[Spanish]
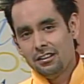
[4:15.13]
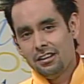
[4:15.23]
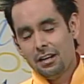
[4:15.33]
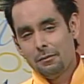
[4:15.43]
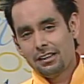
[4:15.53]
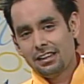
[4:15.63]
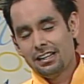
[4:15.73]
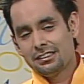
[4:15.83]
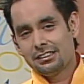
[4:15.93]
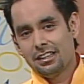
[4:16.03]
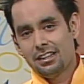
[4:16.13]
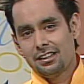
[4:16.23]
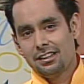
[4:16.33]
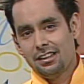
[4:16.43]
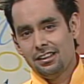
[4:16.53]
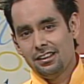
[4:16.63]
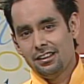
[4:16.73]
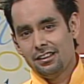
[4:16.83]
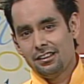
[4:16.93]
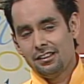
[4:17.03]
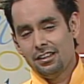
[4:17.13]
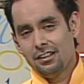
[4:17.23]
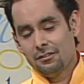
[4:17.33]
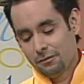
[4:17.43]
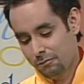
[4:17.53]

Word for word: la matanza que de,